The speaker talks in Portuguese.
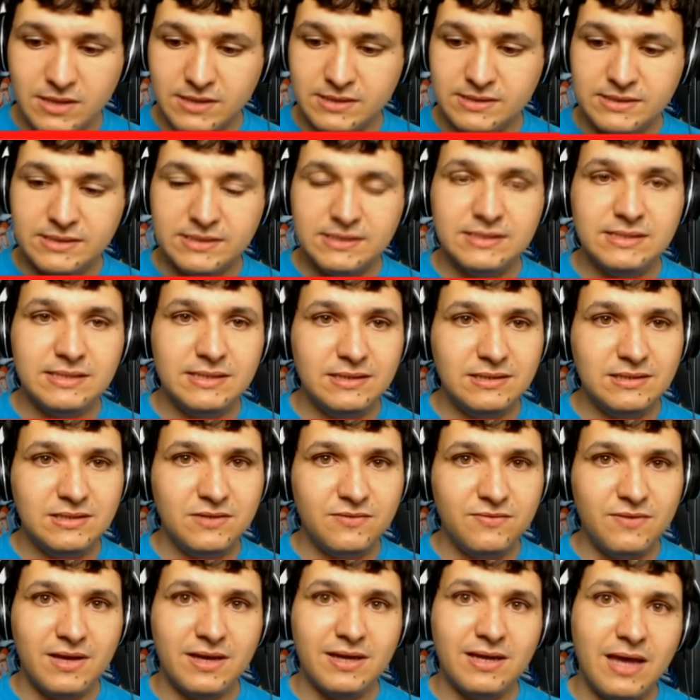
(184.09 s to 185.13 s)
Se
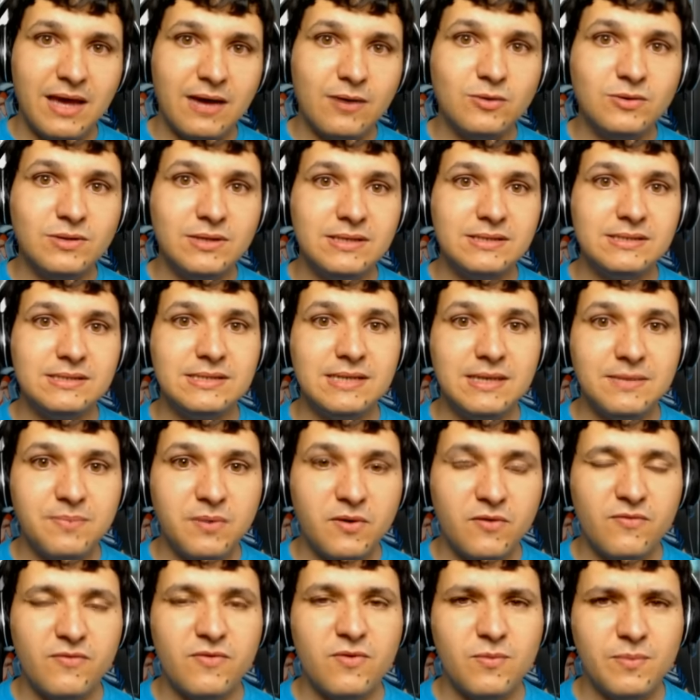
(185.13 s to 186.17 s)
tiver que acontecer,
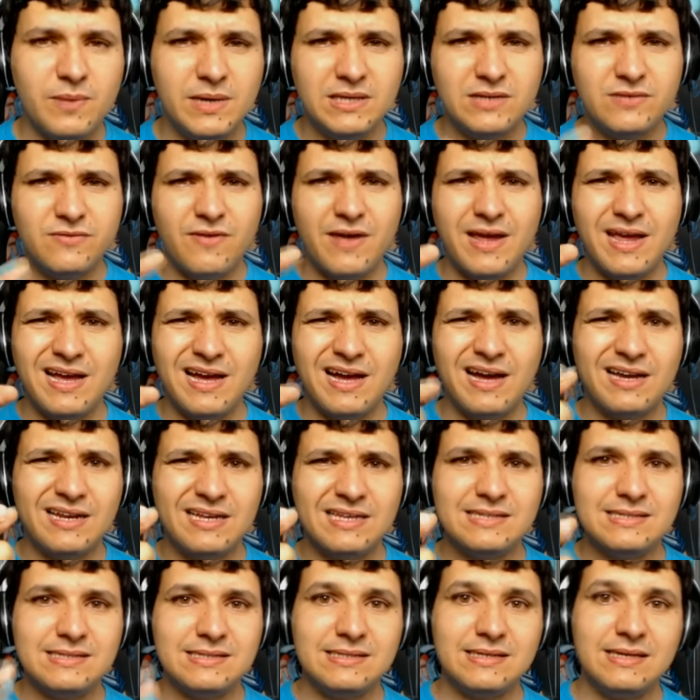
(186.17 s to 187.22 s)
provavelmente vai
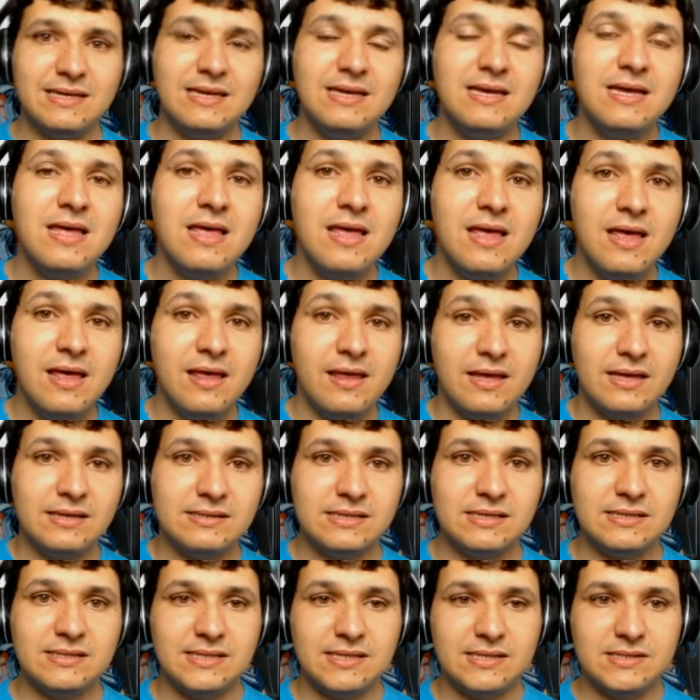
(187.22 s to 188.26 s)
encarecer
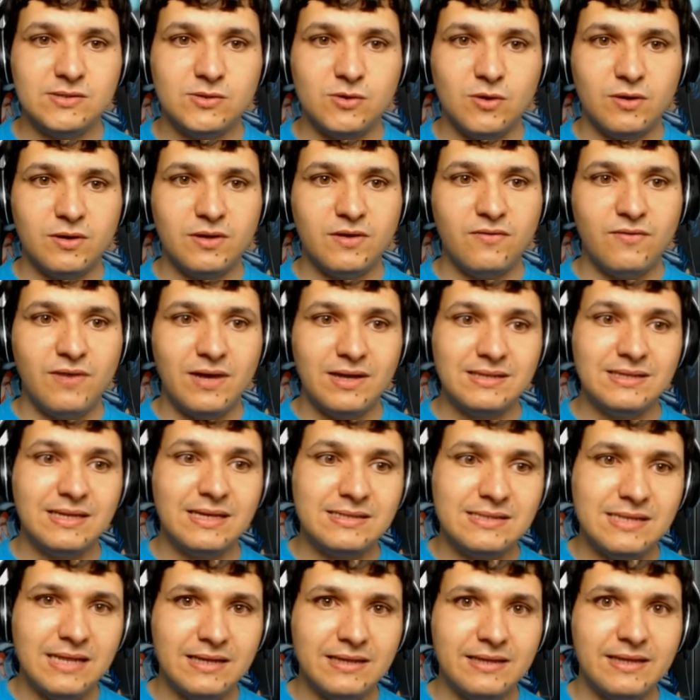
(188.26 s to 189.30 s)
esse acessório que vai
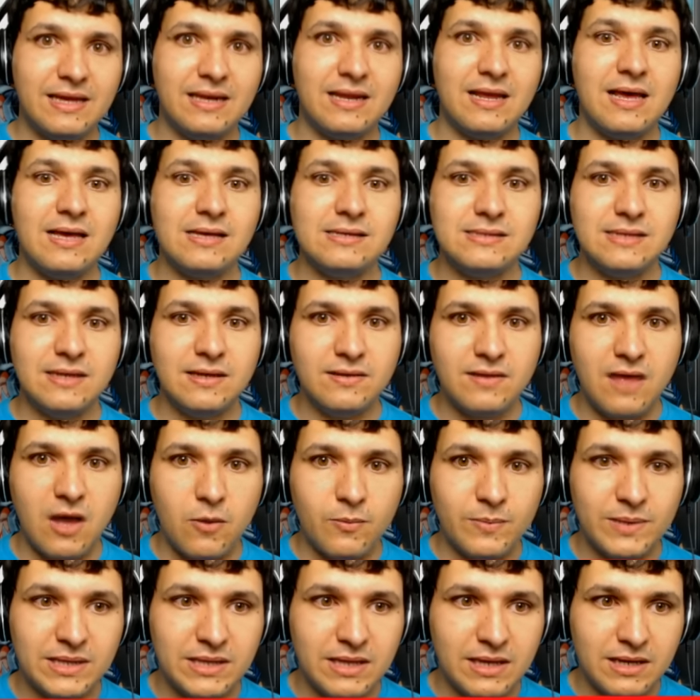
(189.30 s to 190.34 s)
nas laterais, né?
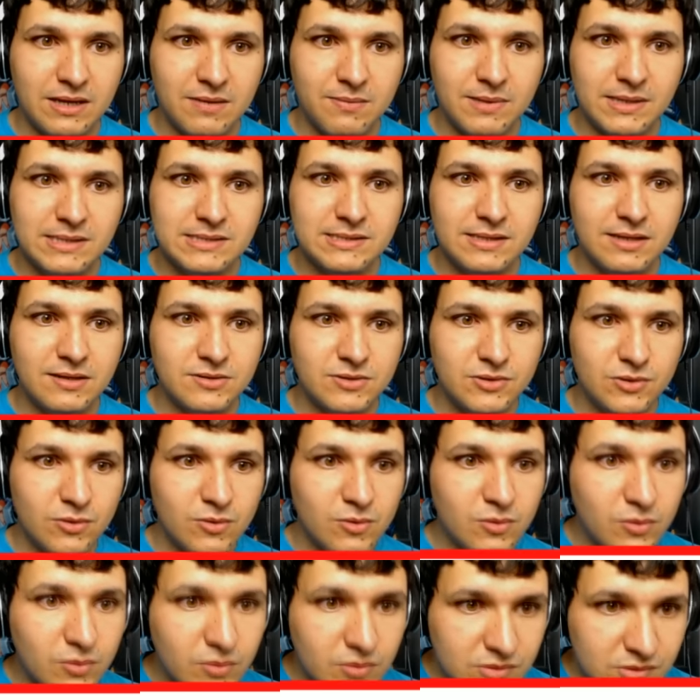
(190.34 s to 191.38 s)
Aumentaria bastante o
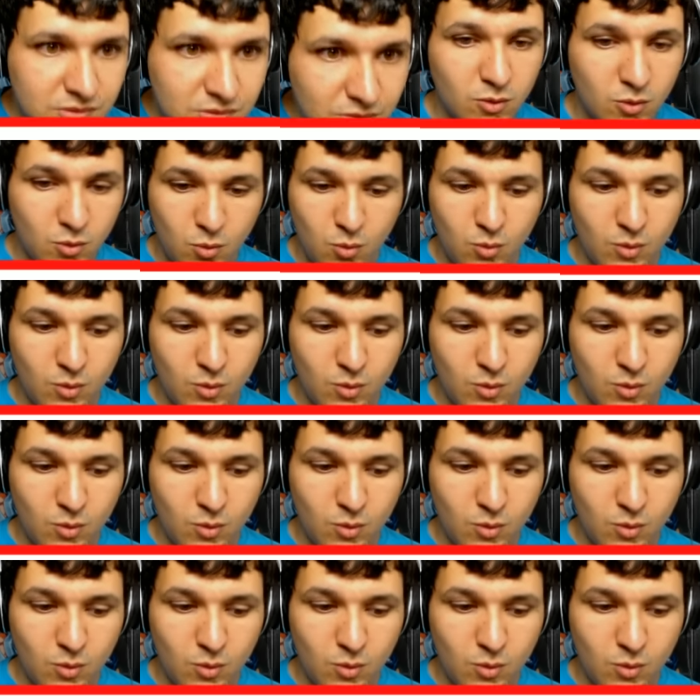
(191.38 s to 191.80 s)
custo.